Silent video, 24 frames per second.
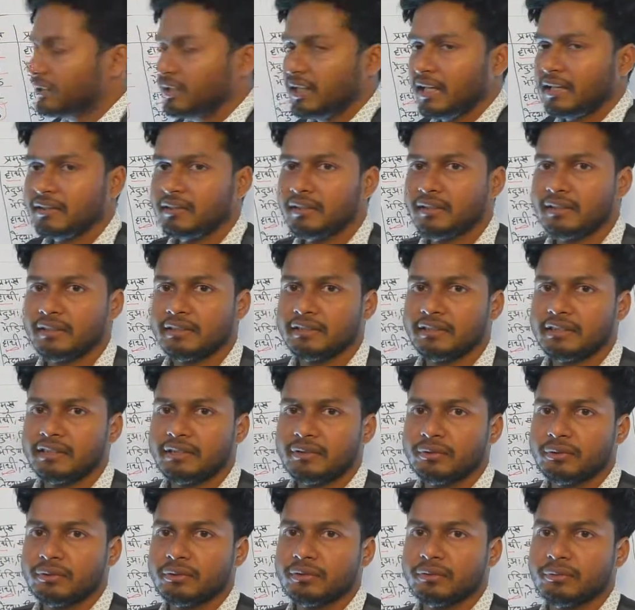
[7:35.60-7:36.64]
याद रहना चाहिए
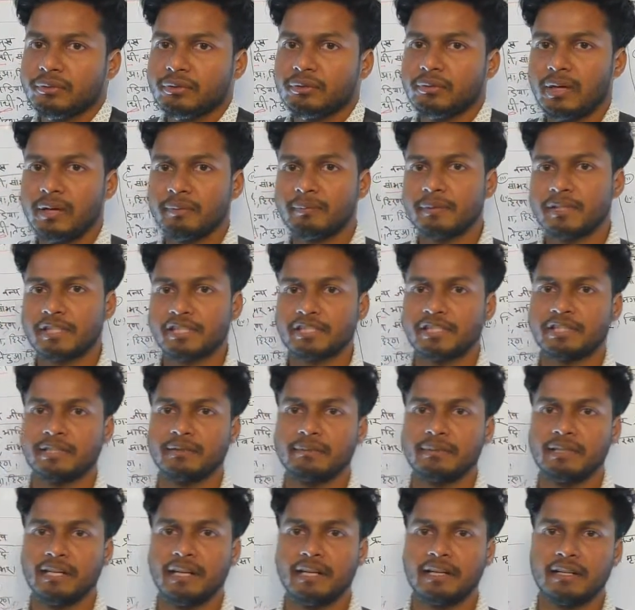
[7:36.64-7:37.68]
उधवा पक्षी
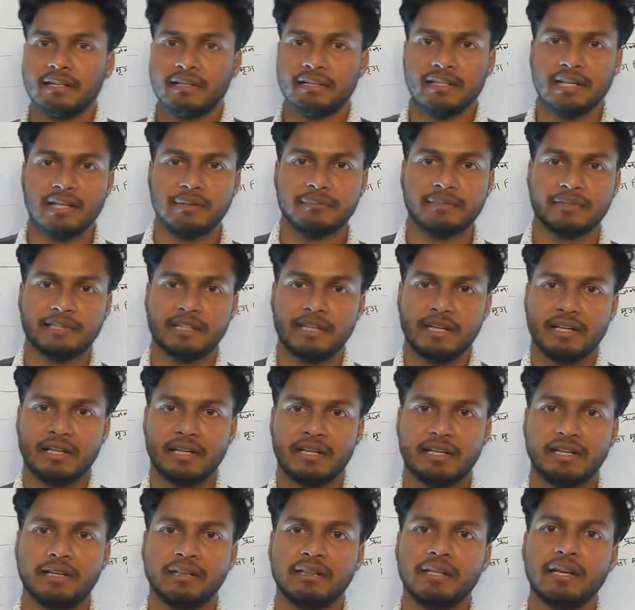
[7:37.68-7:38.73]
विहार के नाम से जाना
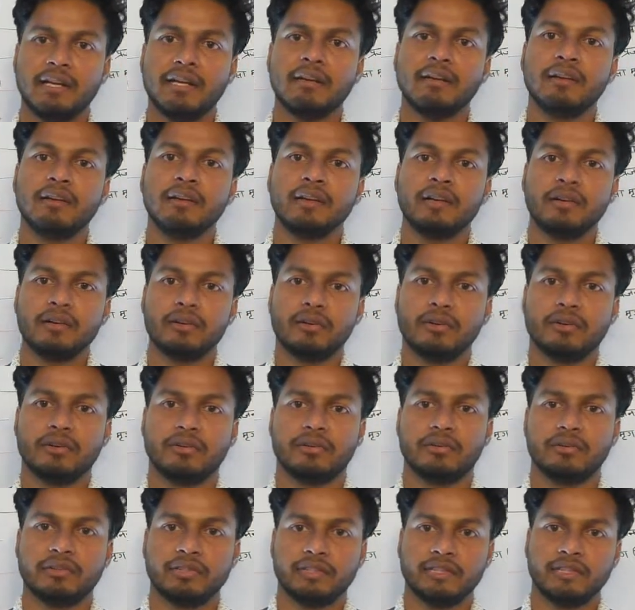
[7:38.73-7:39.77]
जाता है
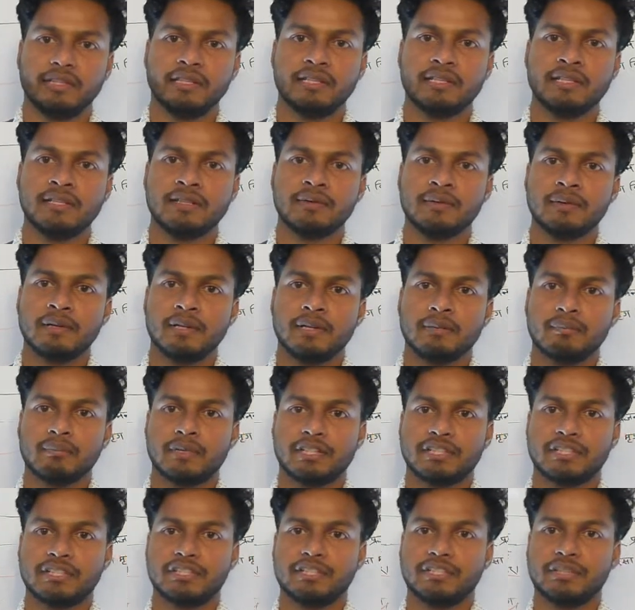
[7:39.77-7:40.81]
और ये
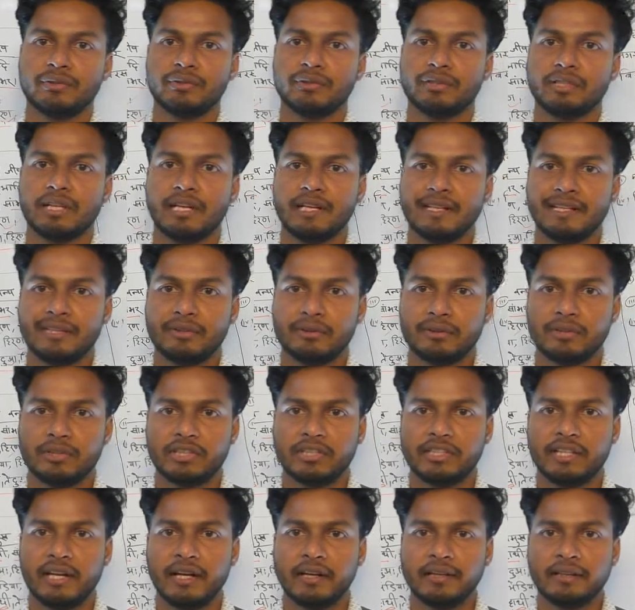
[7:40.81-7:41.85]
पक्षियों का एक
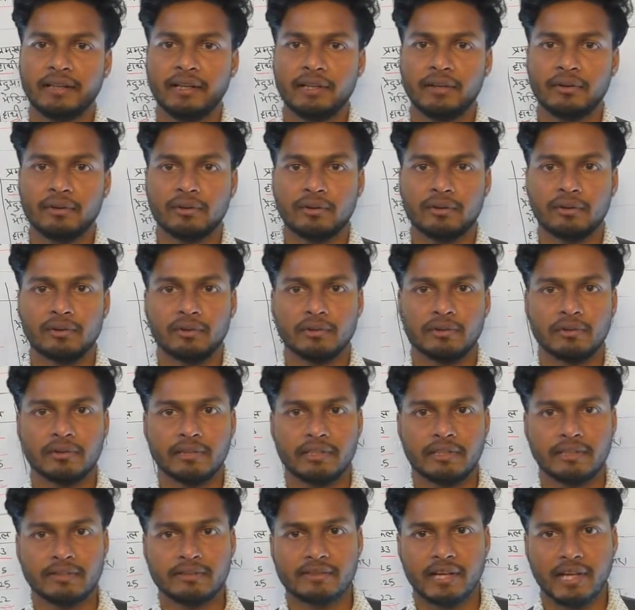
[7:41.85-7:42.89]
उद्यान है और
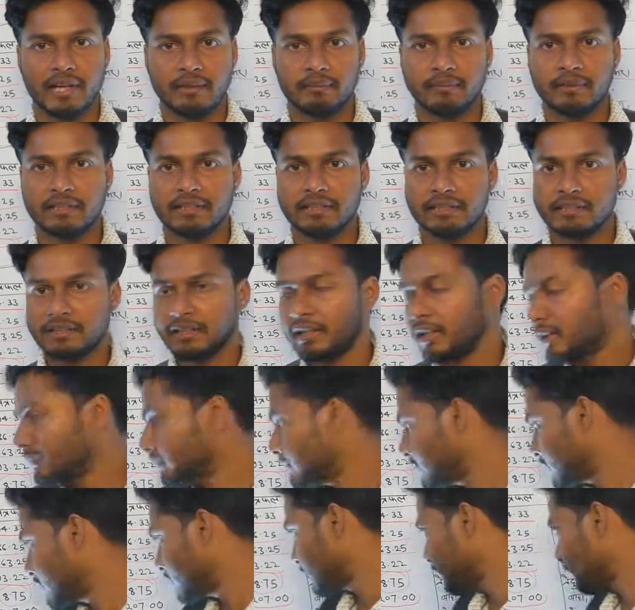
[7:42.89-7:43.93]
ये साहेबगंज ज़िले
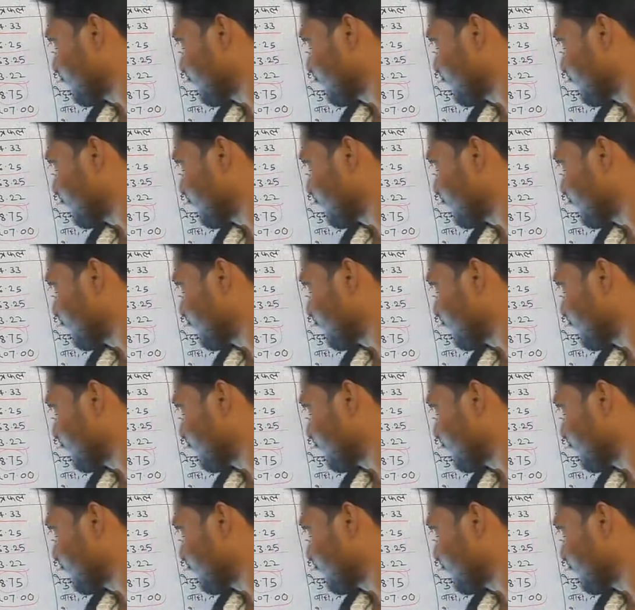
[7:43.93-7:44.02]
में है